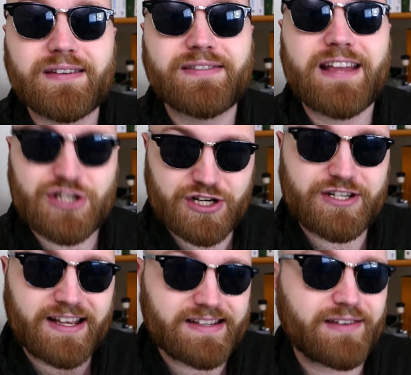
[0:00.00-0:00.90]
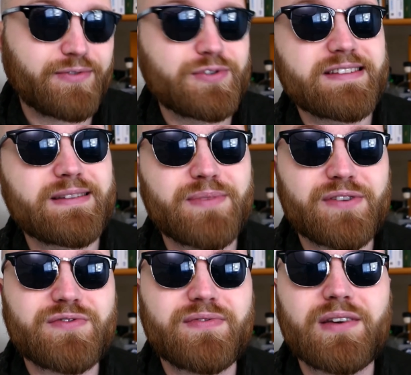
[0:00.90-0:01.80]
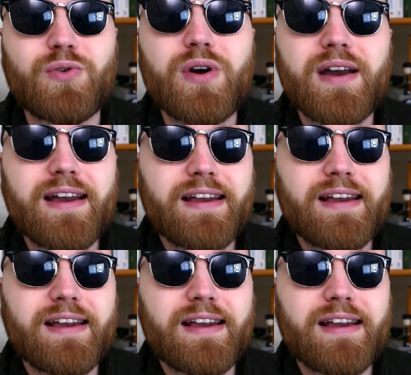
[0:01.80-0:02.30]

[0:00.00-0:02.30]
w naszych czasach, w XXI wieku,